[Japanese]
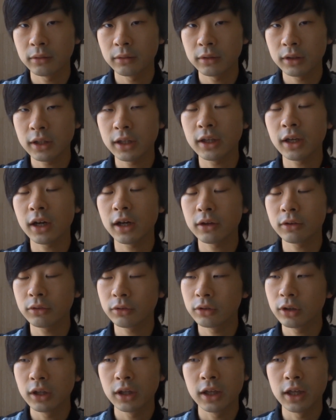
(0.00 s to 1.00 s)
にあ
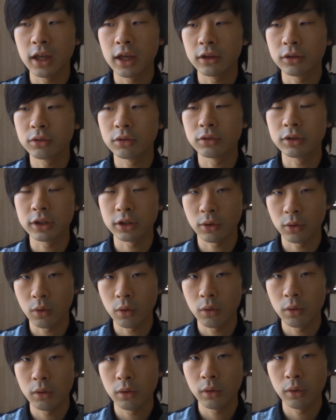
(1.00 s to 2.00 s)
る、え空気
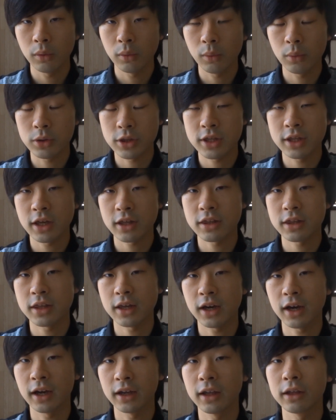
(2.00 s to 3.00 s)
を押し出し
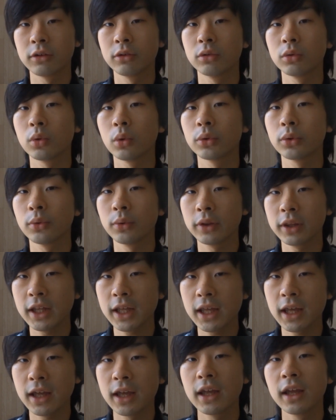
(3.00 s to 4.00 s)
てあげること
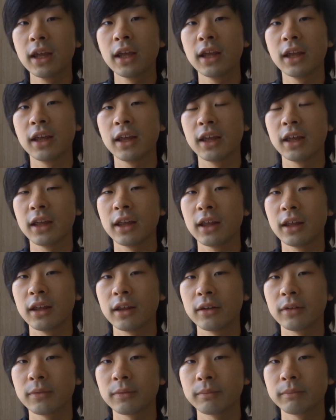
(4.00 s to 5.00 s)
で、え
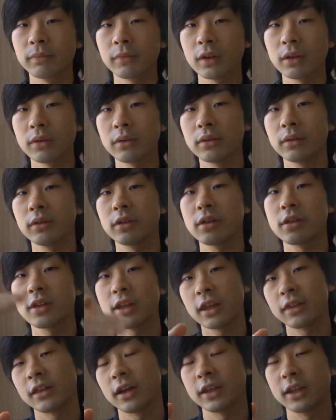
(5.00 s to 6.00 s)

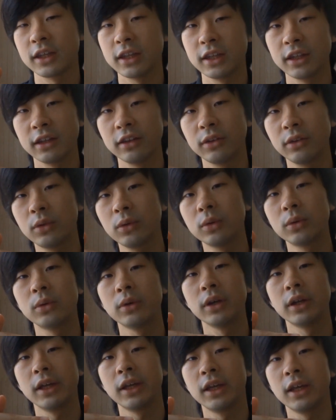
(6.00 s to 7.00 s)
舌先と、
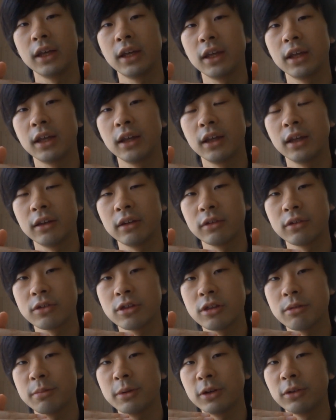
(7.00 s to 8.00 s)
え
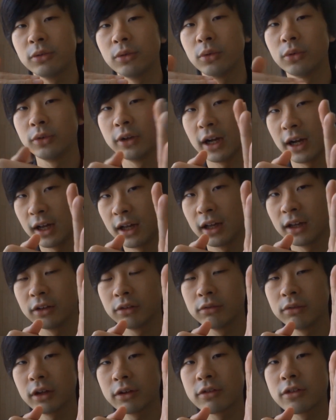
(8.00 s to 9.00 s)
唇の裏、
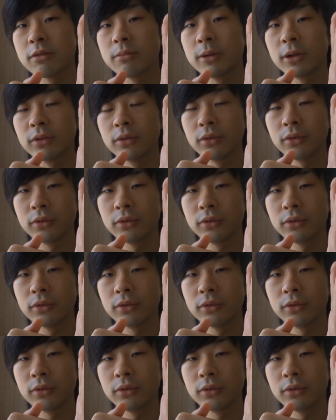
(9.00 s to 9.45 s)
上唇の